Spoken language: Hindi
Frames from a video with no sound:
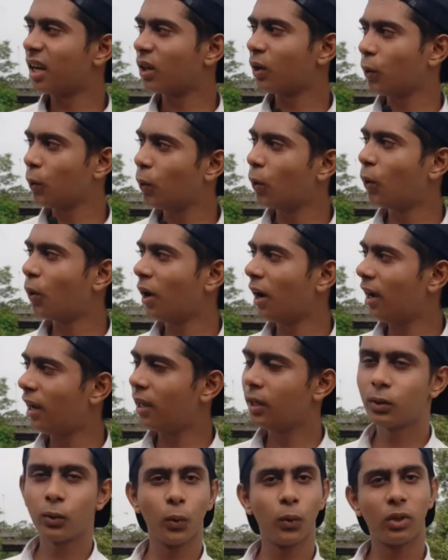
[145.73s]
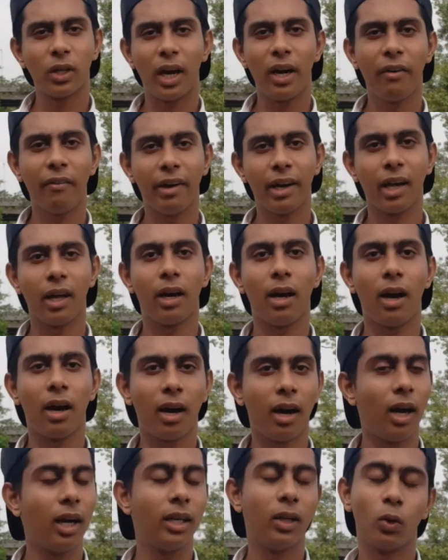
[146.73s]
क्यों हो रहा है सुसाइड वगैरह
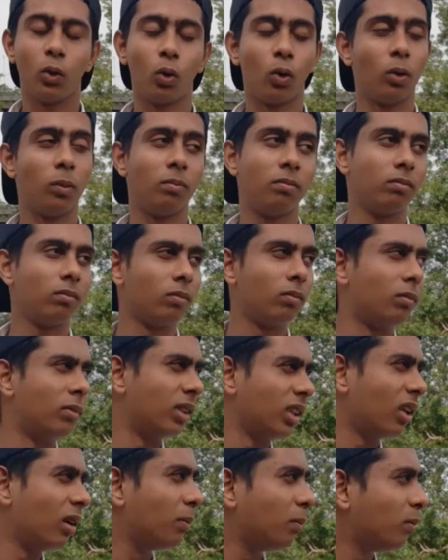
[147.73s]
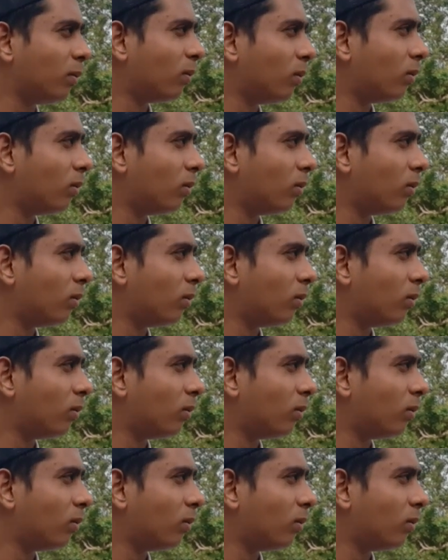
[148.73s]
का ये तो मतलब